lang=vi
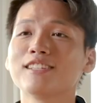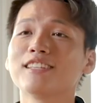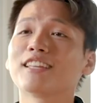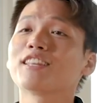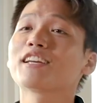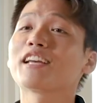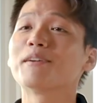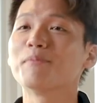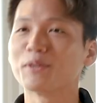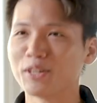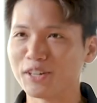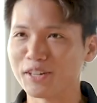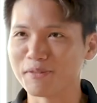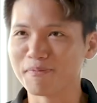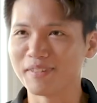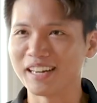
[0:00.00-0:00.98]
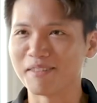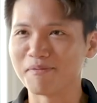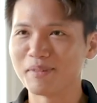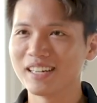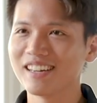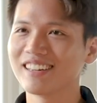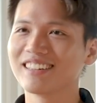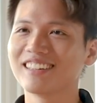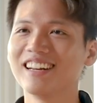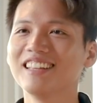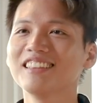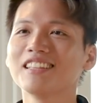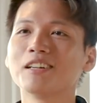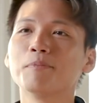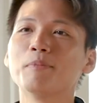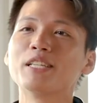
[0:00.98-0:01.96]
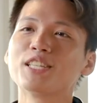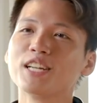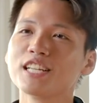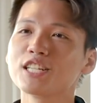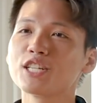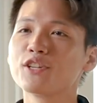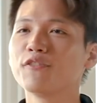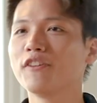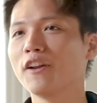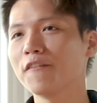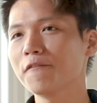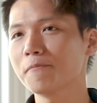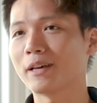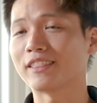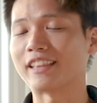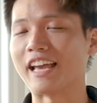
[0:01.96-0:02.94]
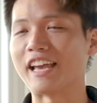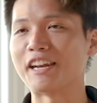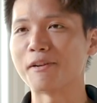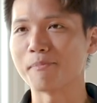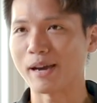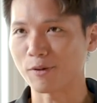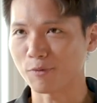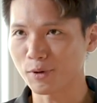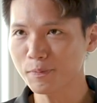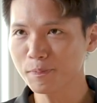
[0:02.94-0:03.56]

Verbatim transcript: xin chào tất cả mọi người, mình là Minh Hưng đến từ Business Development tại Anime